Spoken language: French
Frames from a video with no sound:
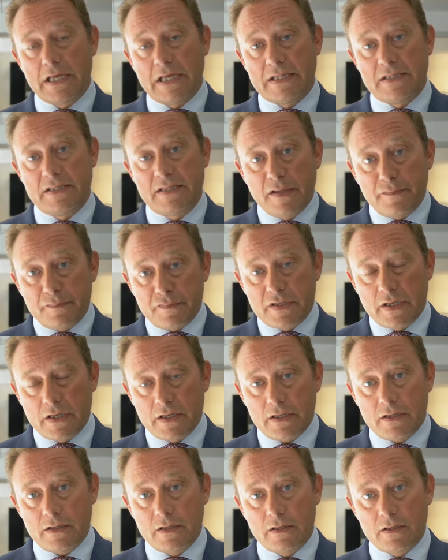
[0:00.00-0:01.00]
est
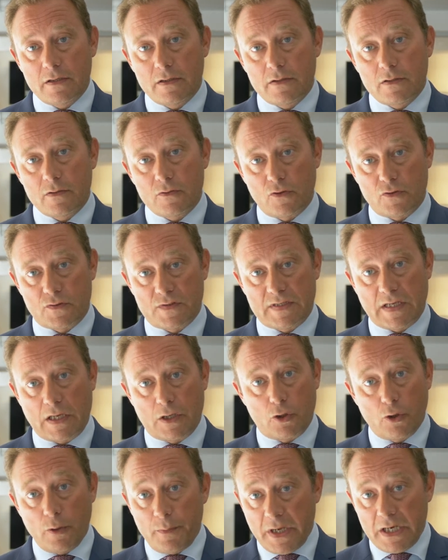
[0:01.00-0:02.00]
défiée dans sa
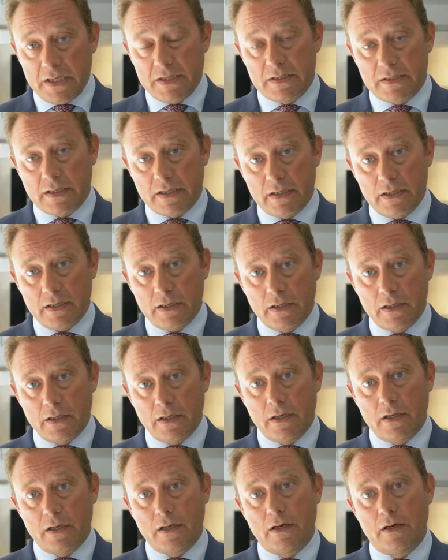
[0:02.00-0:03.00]
globalité
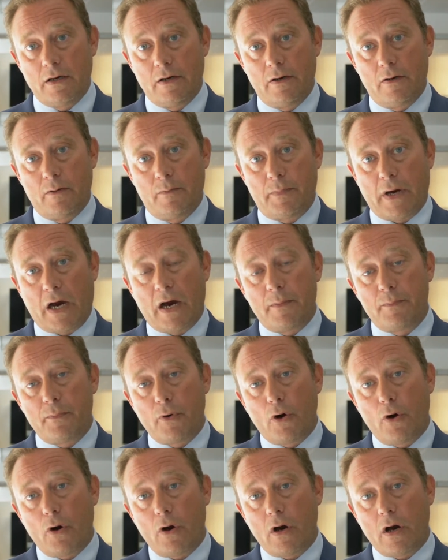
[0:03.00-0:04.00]
euh, par
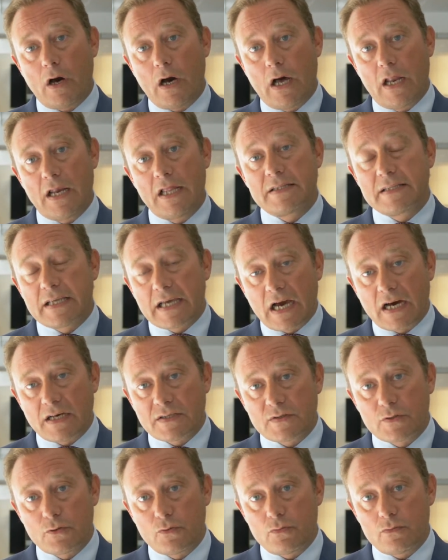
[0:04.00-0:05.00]
rapport à
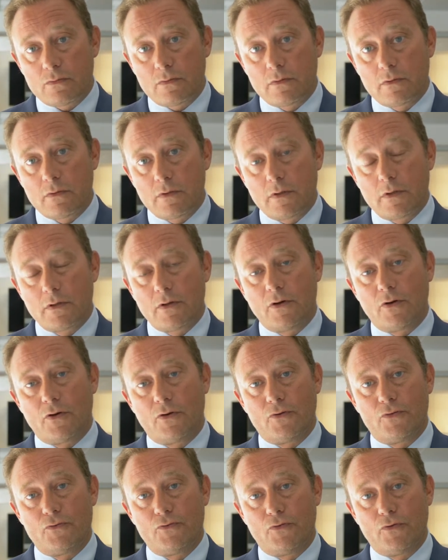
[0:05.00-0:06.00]
l'intégration
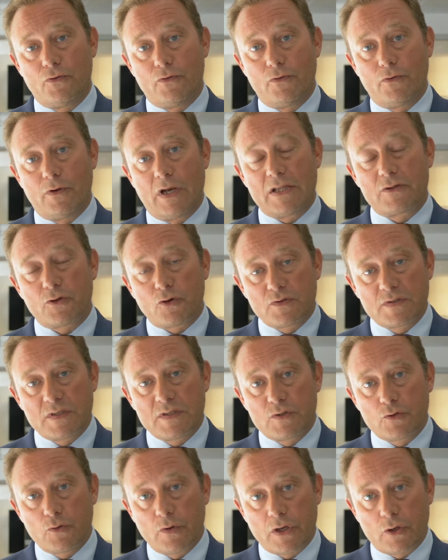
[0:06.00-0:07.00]
euh, de la
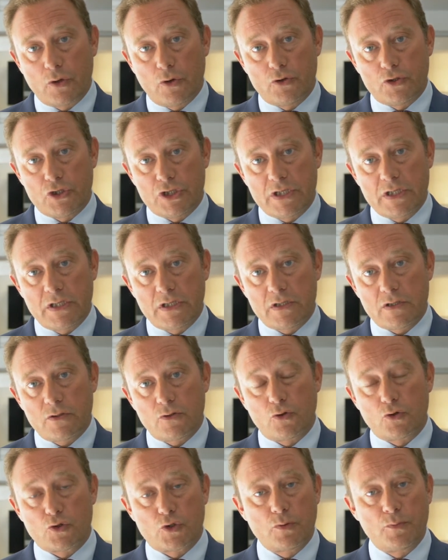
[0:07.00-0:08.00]
transition écologique
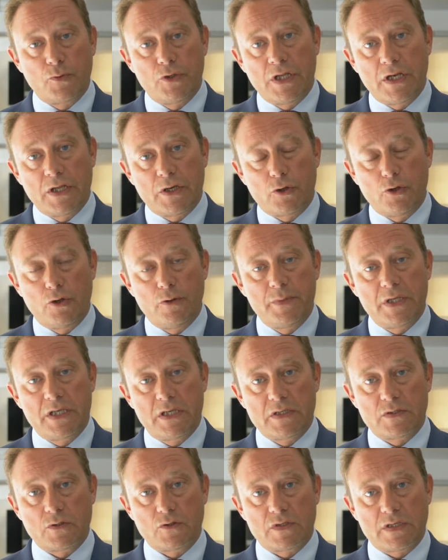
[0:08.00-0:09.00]
dans son modèle
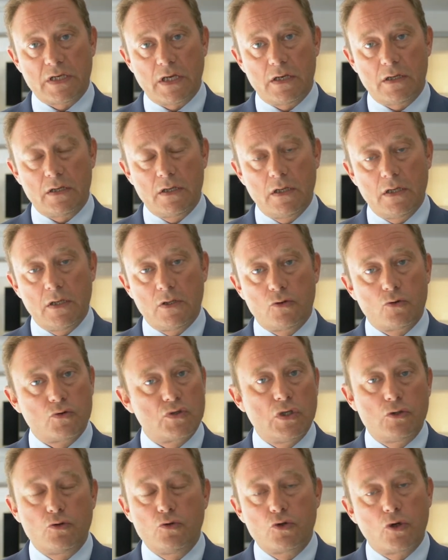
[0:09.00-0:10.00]
économique et social.
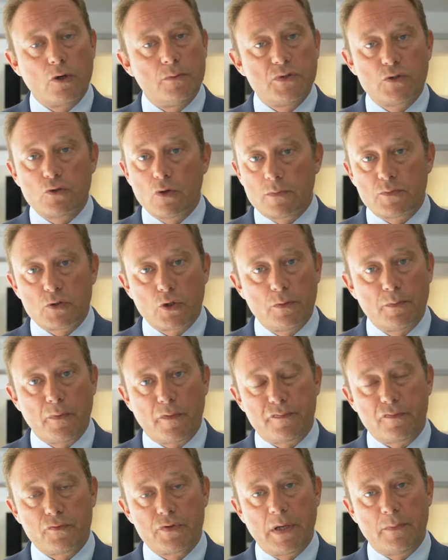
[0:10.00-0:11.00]
Donc c'est une commission
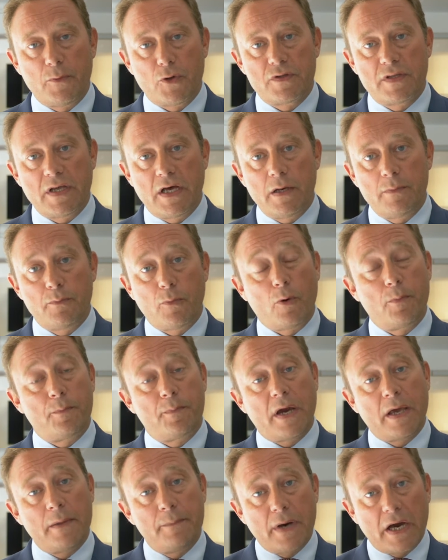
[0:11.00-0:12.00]
absolument fondamentale pour
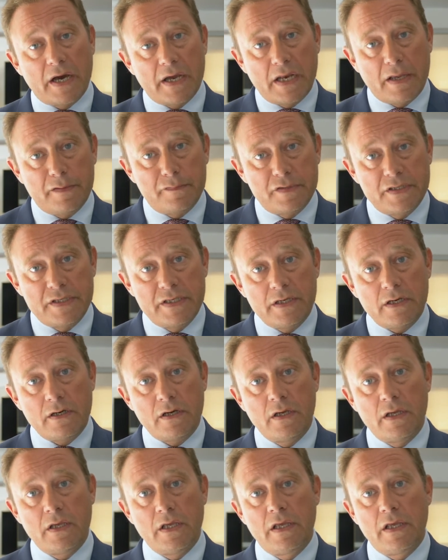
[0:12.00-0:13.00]
préparer l'avenir
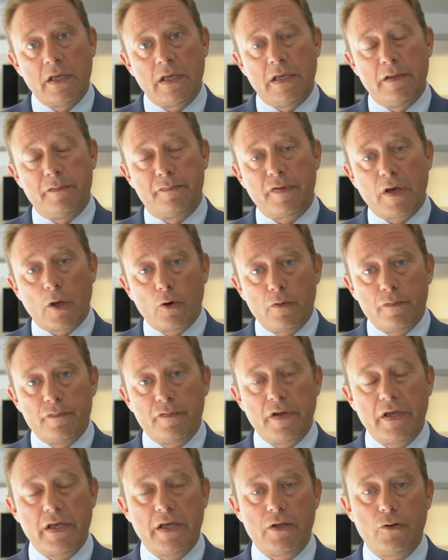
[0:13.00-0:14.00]
et faire
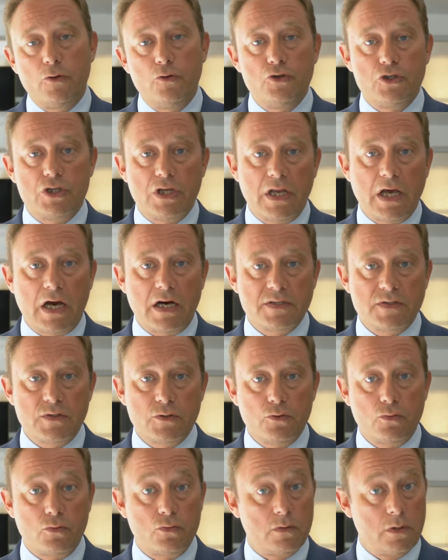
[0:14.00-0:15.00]
lever une
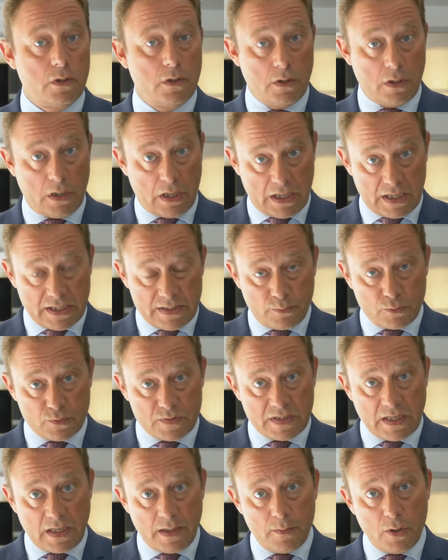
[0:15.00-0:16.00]
génération
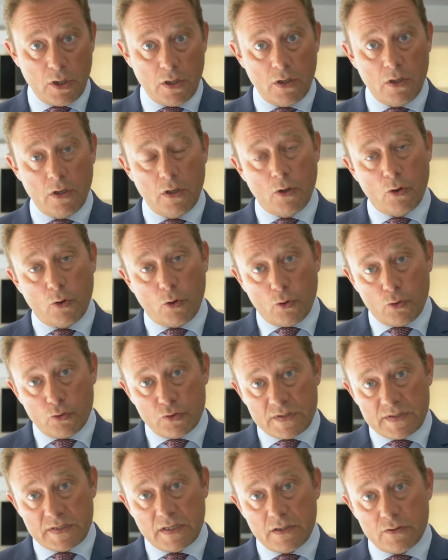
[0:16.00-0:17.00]
responsable au
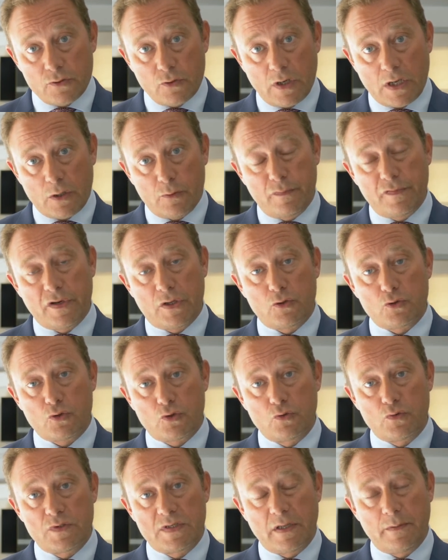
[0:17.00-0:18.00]
sein de la gouvernance
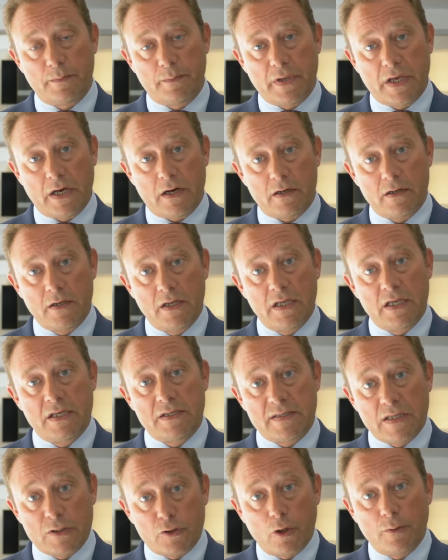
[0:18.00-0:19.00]
du CNPA.
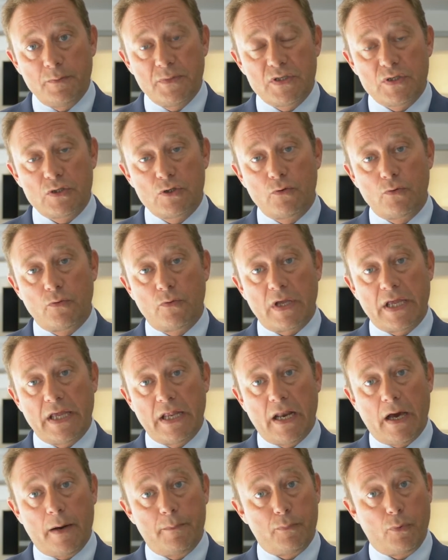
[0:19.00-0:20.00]
Cette commission
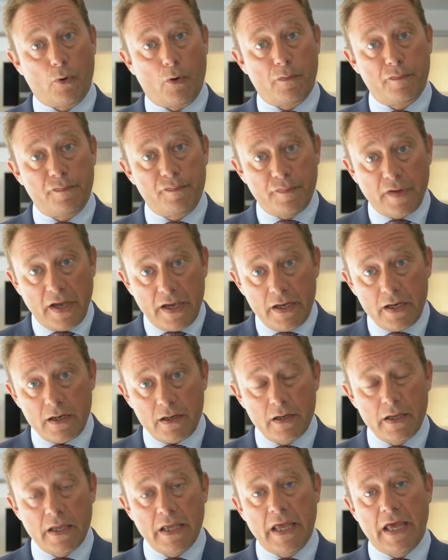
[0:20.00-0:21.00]
est là pour faire,
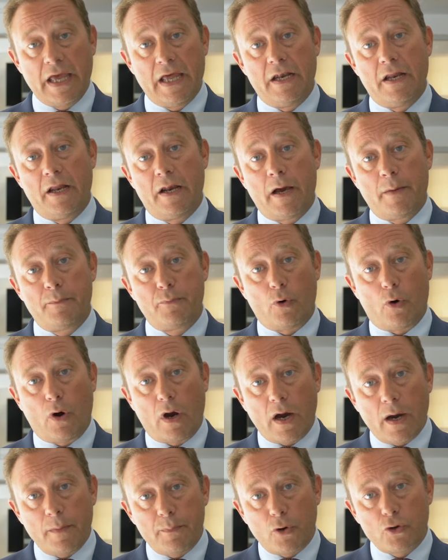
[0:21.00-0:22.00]
elle est là
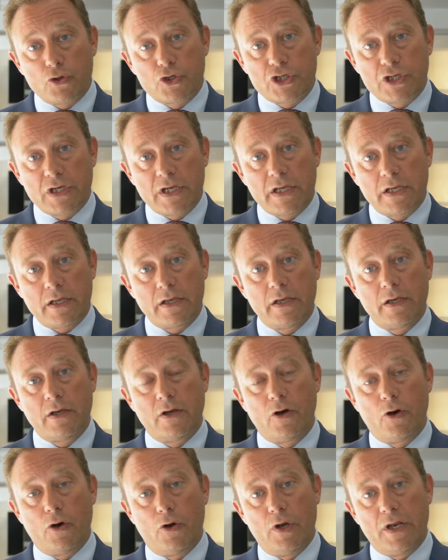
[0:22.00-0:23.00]
pour rapprocher
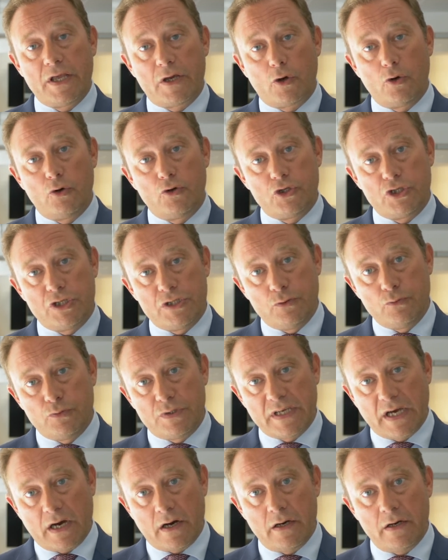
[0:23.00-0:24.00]
l'écologie du
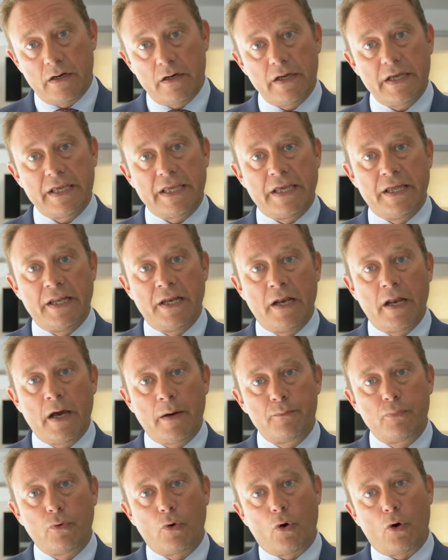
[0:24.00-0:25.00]
terrain et elle est
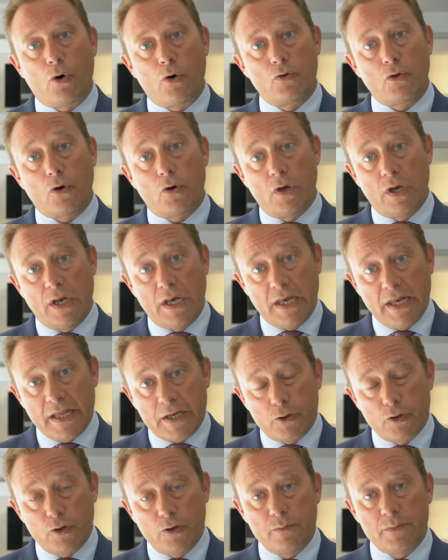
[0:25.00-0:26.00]
là pour rendre
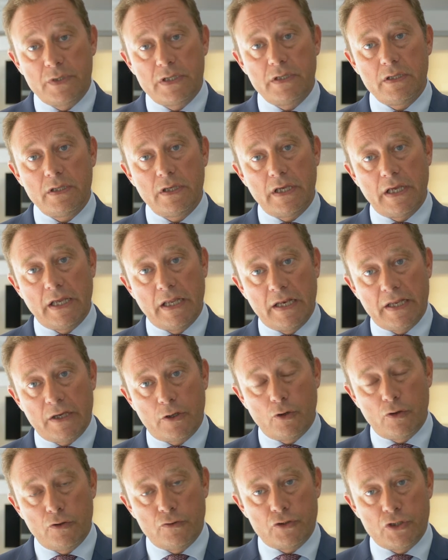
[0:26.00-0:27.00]
l'économie et
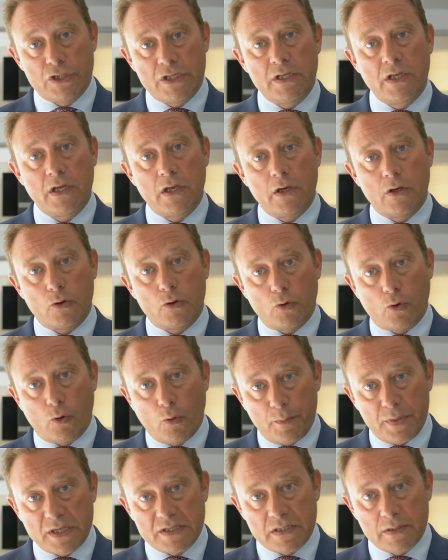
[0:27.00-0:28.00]
l'écologie
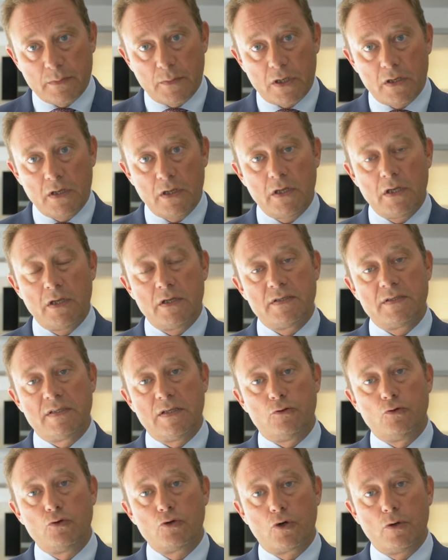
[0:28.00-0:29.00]
compatible.
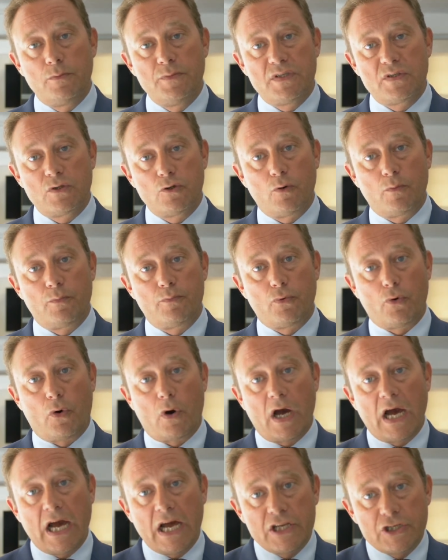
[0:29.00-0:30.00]
C'est une commission pour
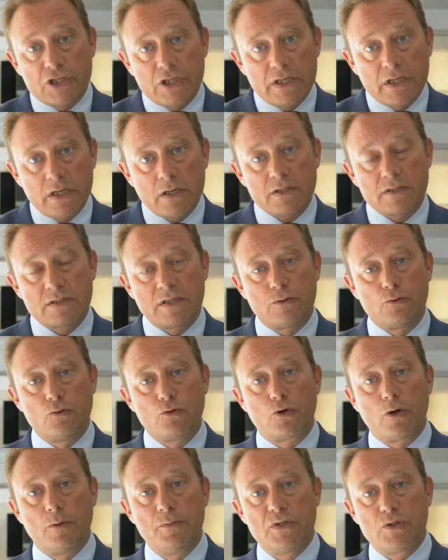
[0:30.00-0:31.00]
agir, c'est
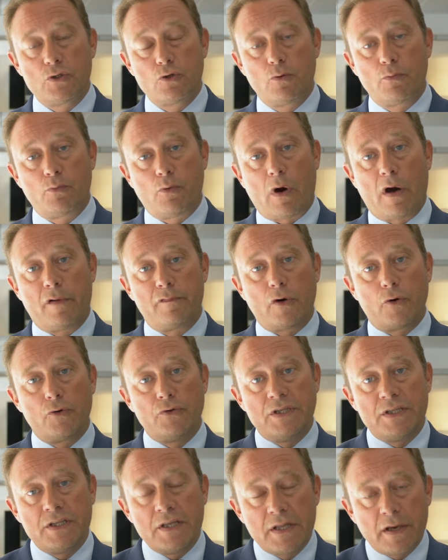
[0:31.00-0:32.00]
une commission pour avoir
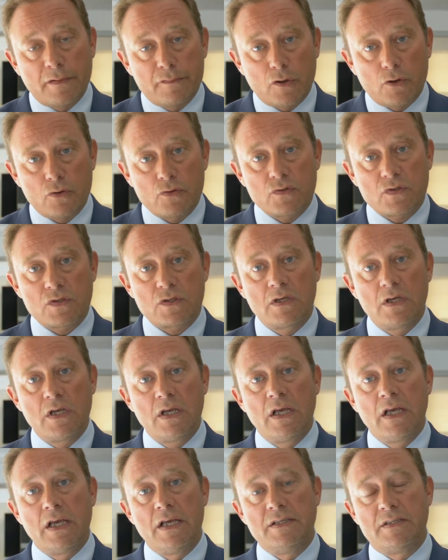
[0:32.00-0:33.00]
une idée d'avance
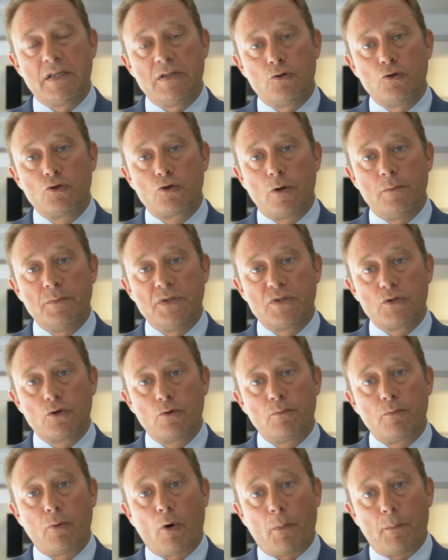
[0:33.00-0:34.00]
et c'est une
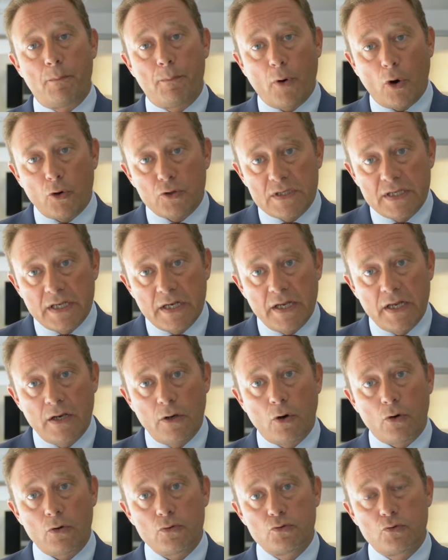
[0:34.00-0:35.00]
commission pour porter
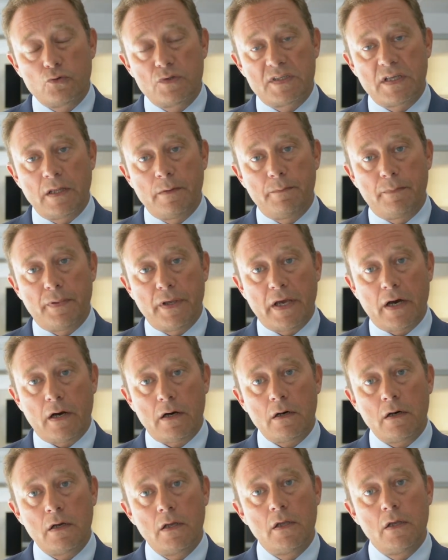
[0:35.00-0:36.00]
l'élan du
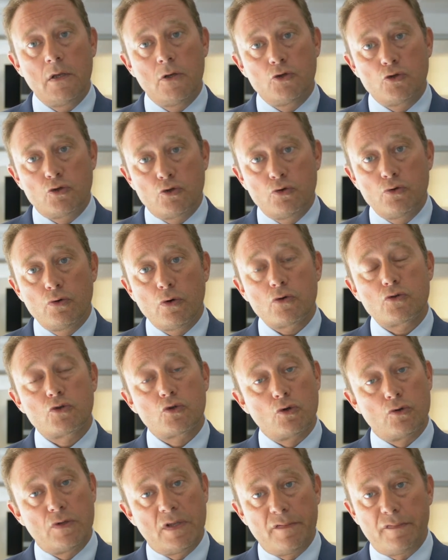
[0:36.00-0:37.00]
CNPA sur
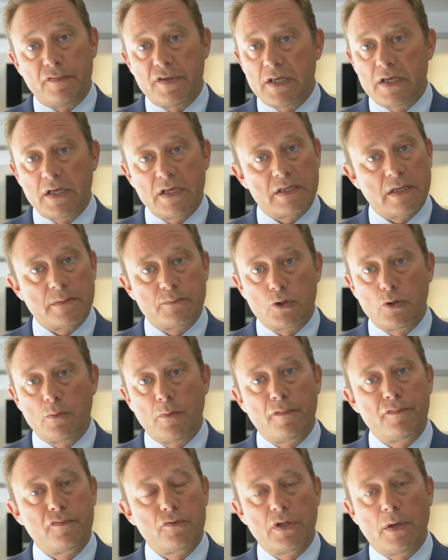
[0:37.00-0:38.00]
ce défi qui est
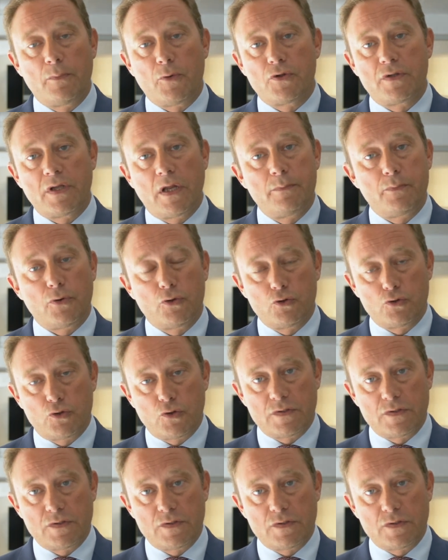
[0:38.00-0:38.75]
absolument fondamental pour notre